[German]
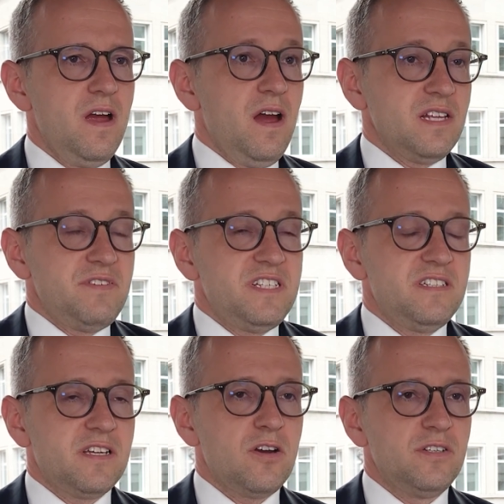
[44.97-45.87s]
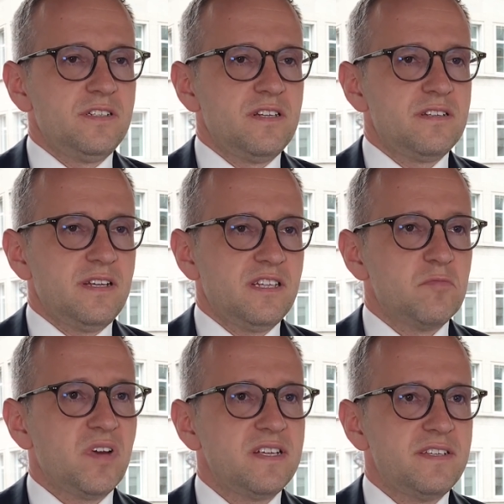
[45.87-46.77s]
Also wir sind gerade in den
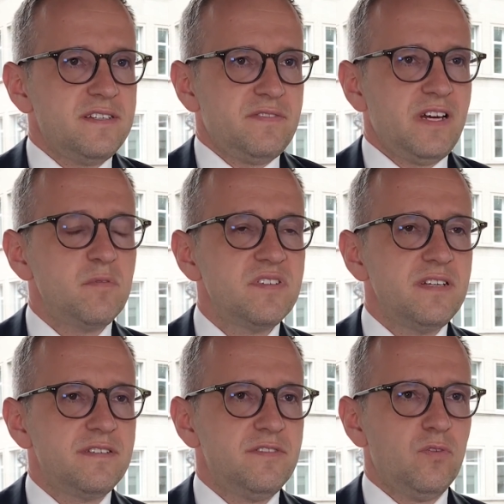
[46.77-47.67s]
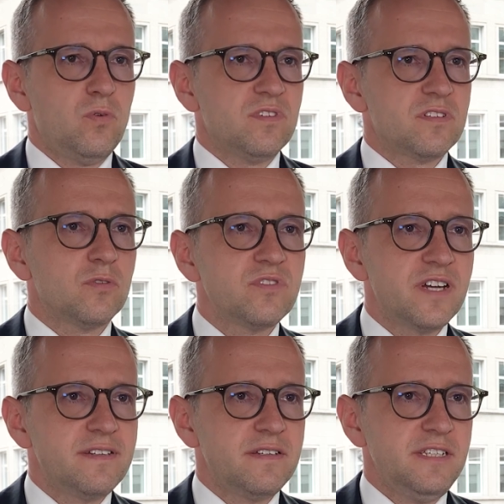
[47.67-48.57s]
Zentenpreis jetzt auf einem Zinsniveau, das
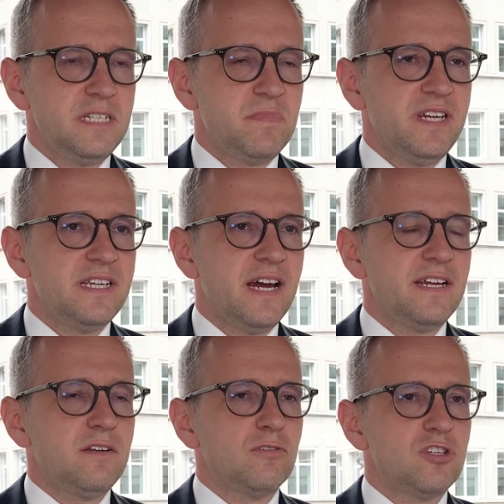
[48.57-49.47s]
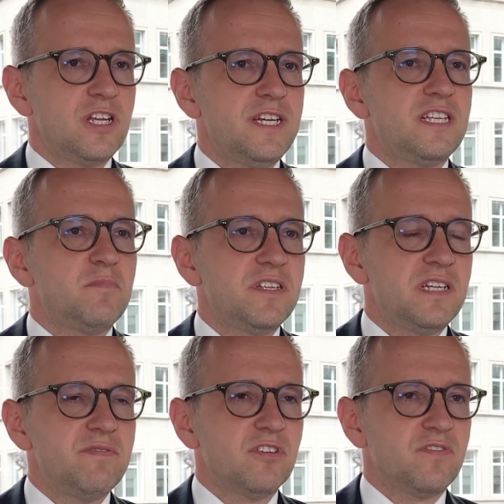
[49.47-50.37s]
grundsätzlich nicht mehr in Einklang steht mit
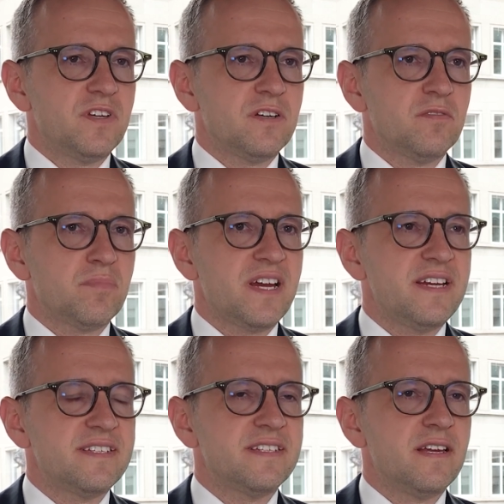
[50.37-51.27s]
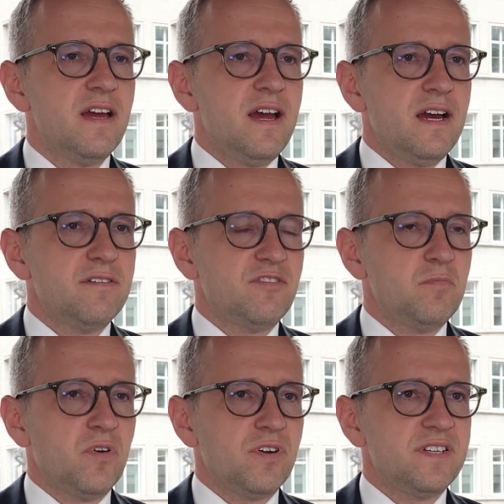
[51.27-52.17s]
dem, was wir an Preisen auf
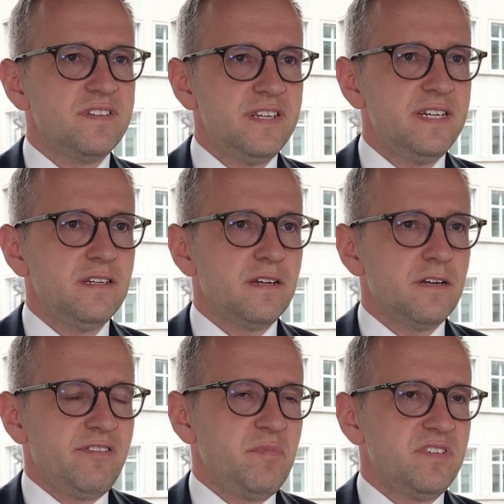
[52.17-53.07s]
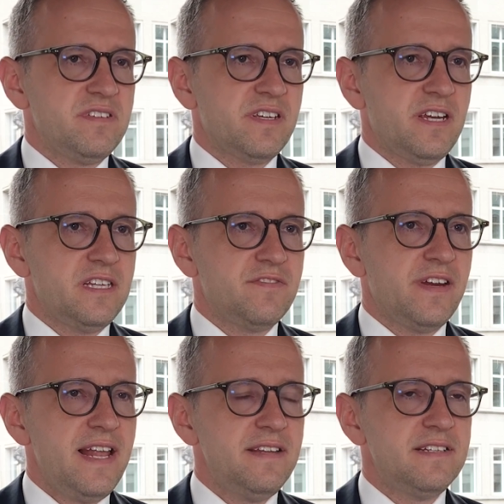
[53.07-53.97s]
dem Markt sehen, gerade wenn man es ins,
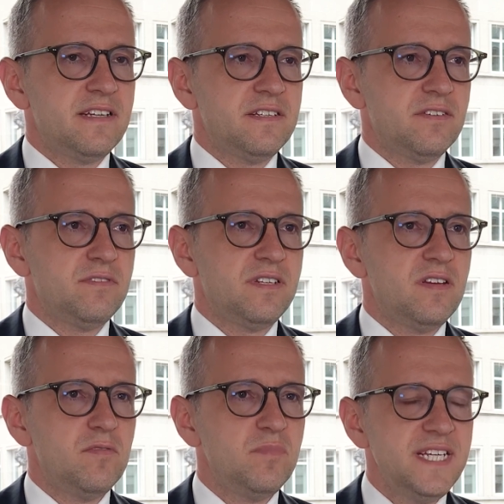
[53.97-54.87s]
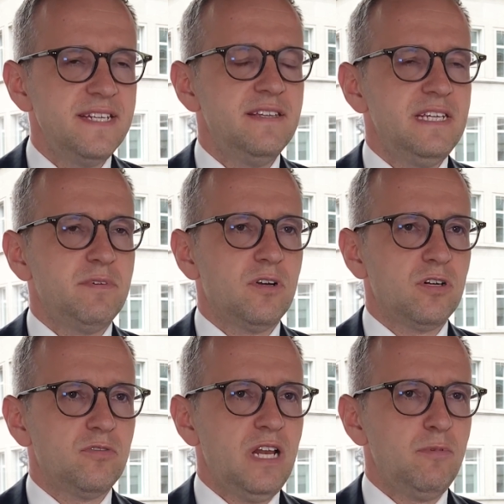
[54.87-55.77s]
Verhältnis setzt zu den Mieten, die man
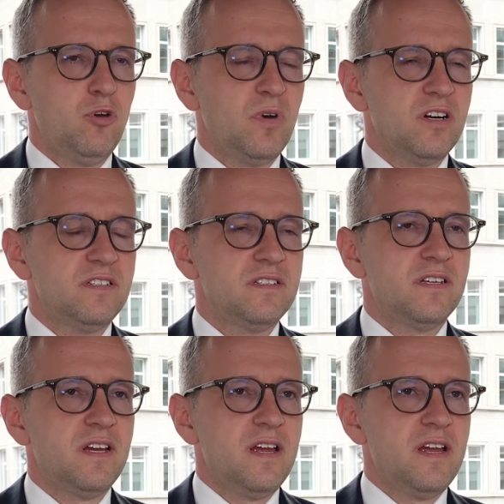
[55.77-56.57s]
aktuell beobachtet.